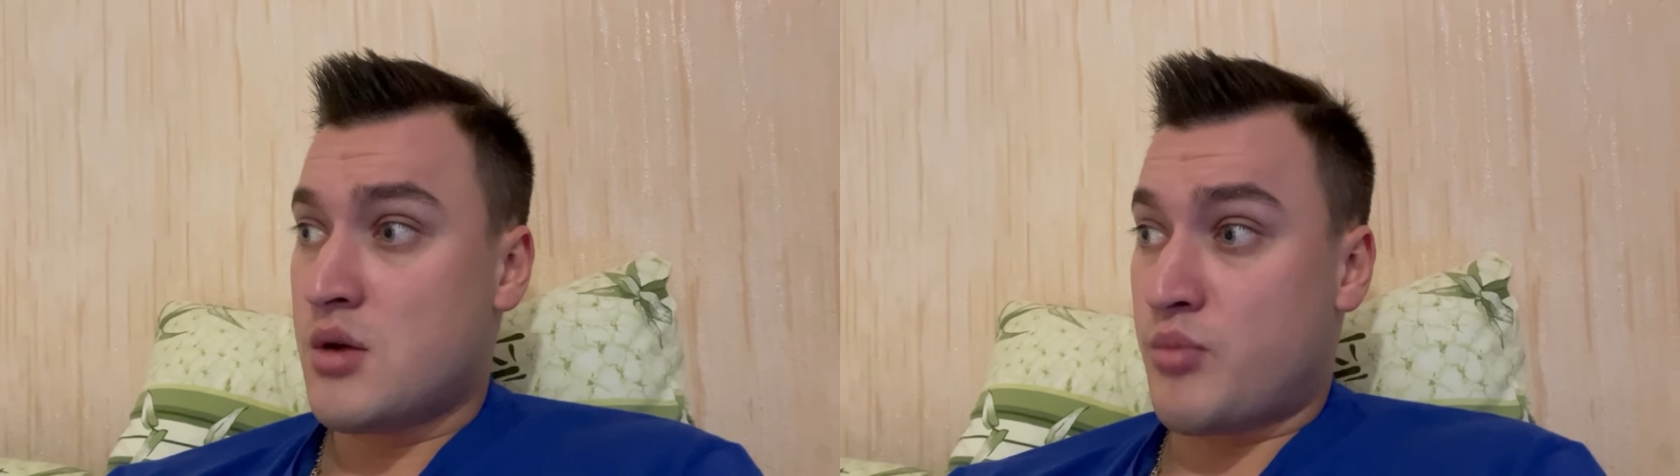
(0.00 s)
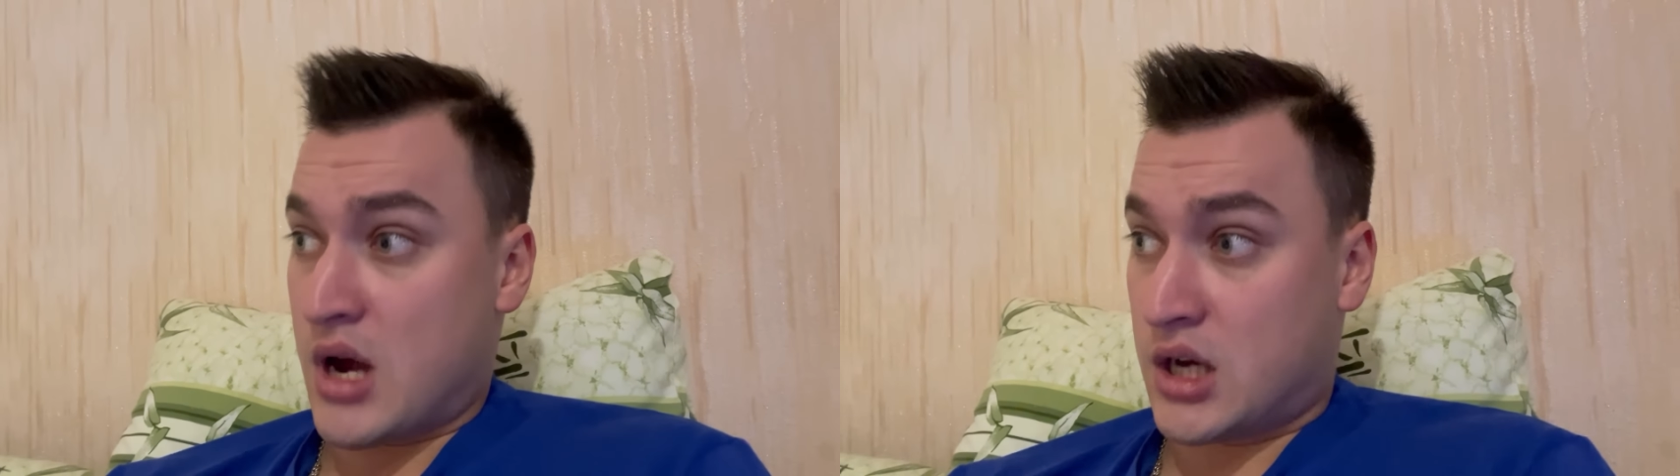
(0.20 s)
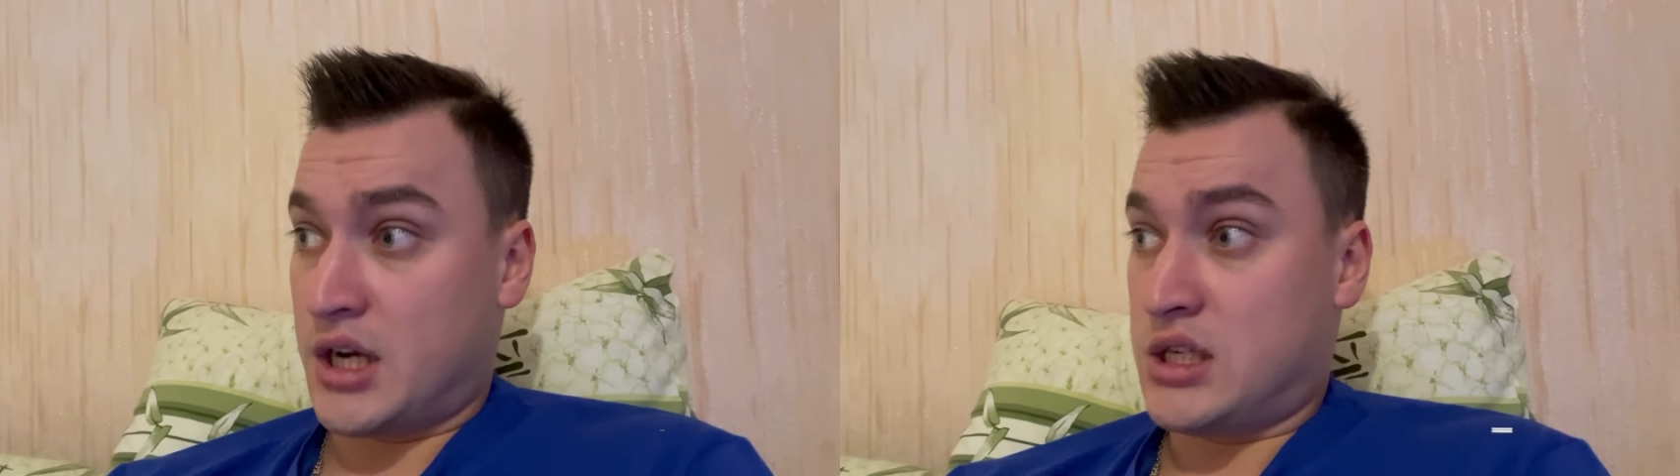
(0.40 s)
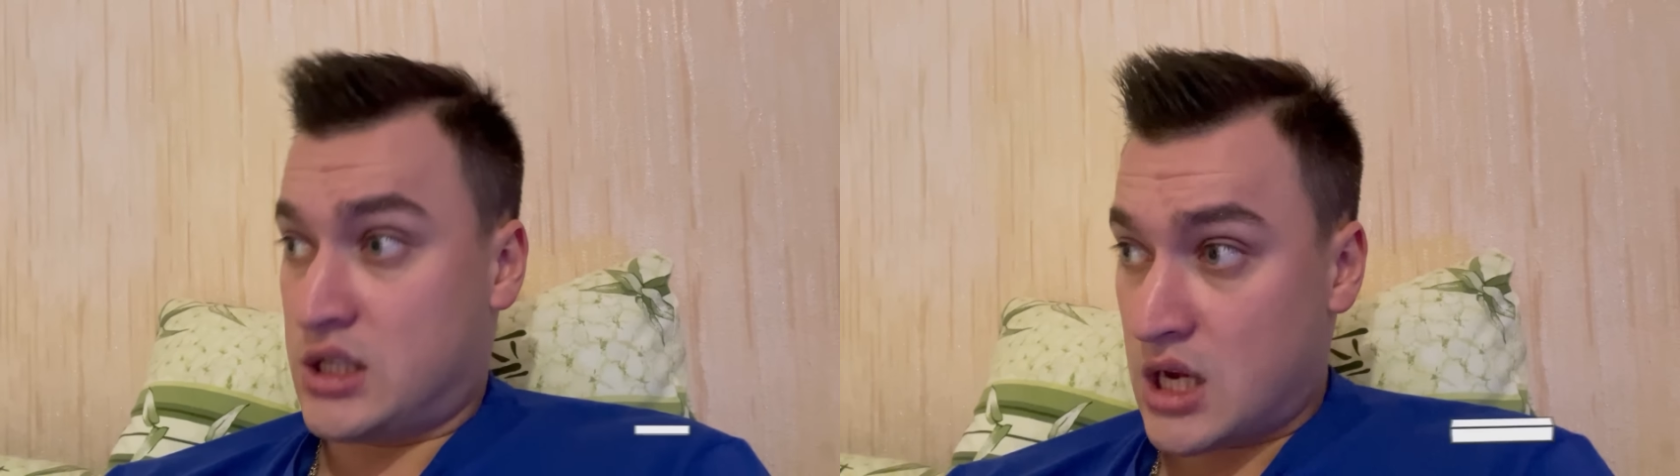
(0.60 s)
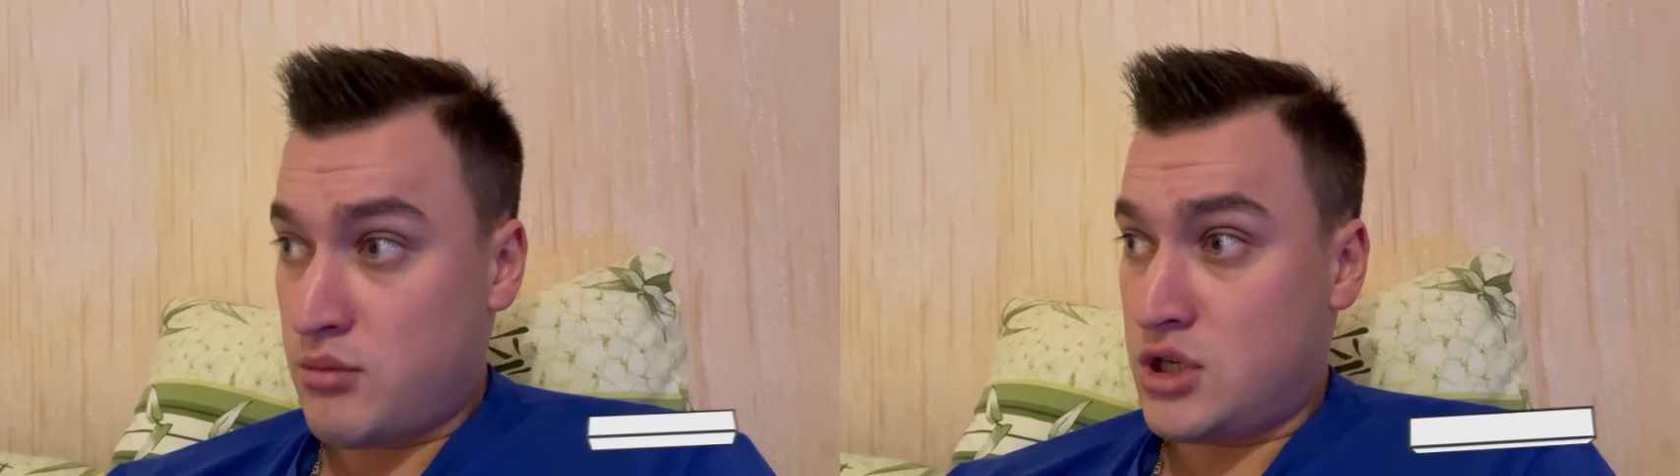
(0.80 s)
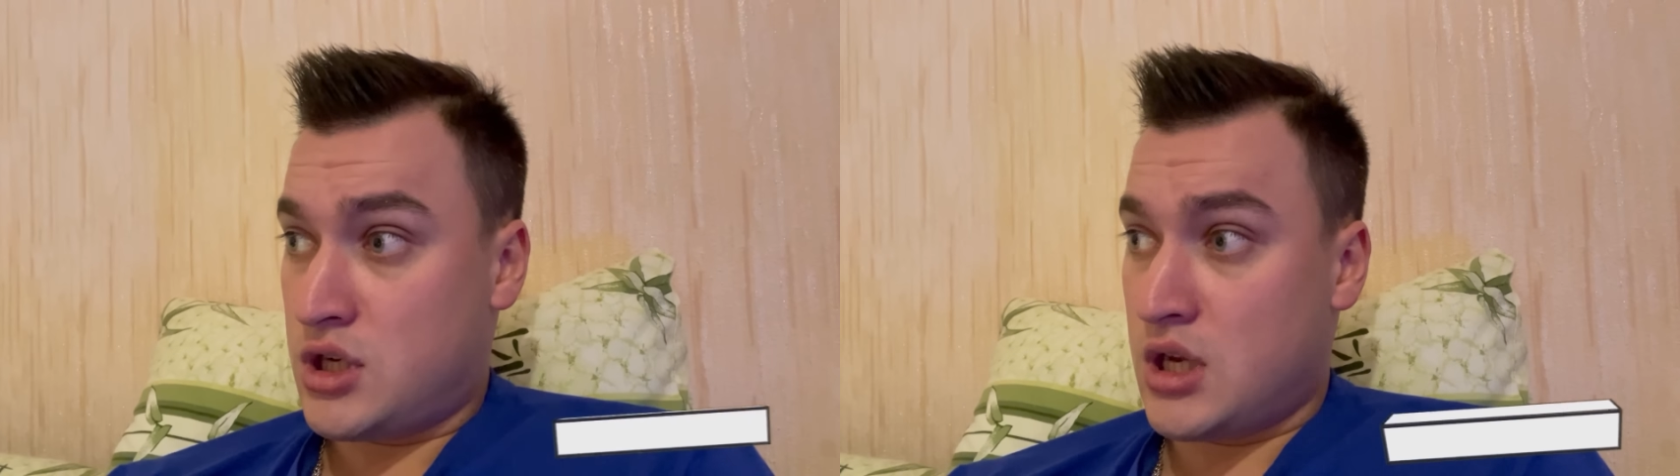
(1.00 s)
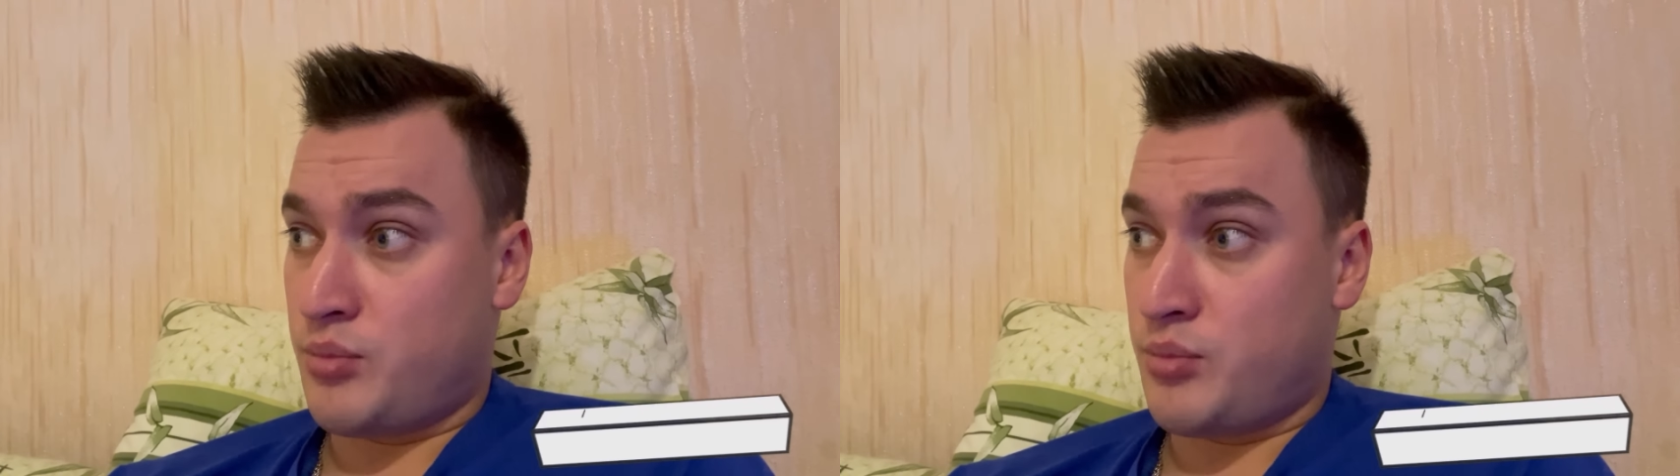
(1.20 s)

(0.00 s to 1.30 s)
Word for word: погрызть семечки и